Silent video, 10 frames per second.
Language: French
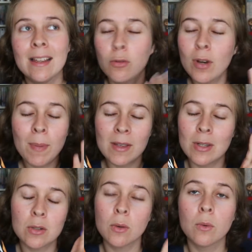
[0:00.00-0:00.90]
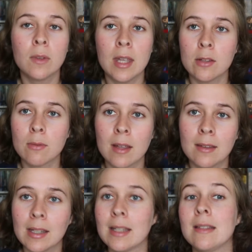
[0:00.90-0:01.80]
tous les personnages secondaires sont
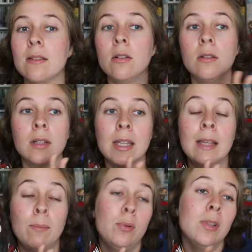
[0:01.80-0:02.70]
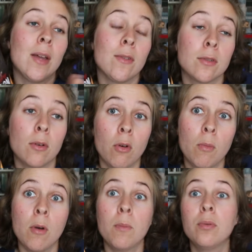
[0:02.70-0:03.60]
intéressants et plus tu avances dans le
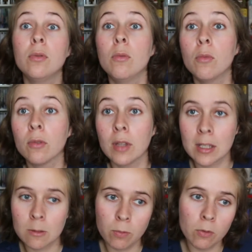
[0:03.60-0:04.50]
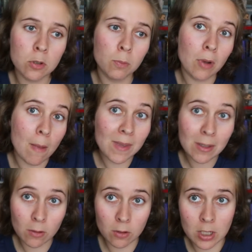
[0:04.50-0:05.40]
roman, plus le monde explose, plus la
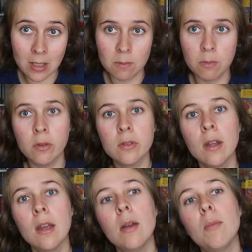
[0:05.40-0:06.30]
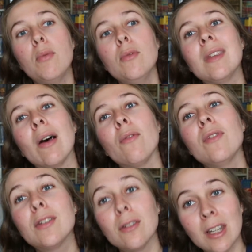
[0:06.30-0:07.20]
mythologie explose, plus tu as
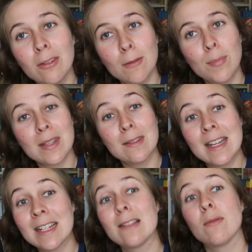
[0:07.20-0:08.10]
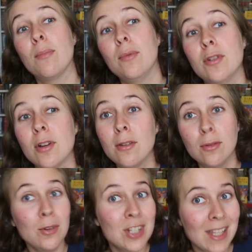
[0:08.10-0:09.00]
envie de connaître d'autres personnages qui sont plus
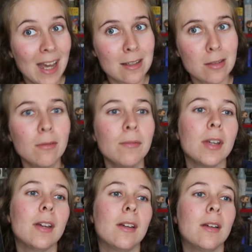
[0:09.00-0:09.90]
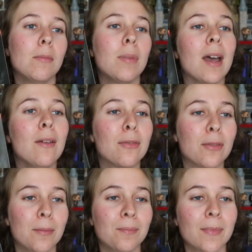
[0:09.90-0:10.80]
jeunes, d'autres générations.
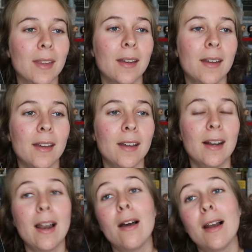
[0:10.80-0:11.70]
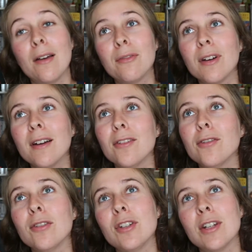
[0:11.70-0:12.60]
Bref, la, fin,
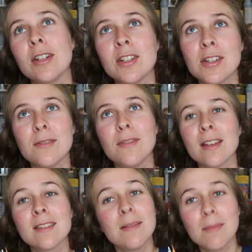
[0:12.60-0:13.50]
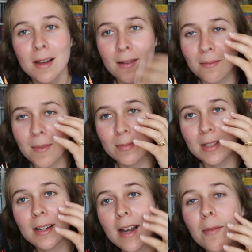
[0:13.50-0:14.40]
euh, j'ai versé ma
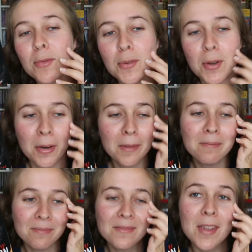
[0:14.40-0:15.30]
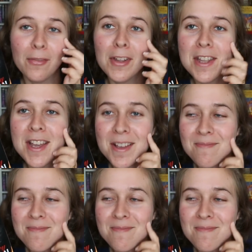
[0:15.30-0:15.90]
petite larme de, c'est fini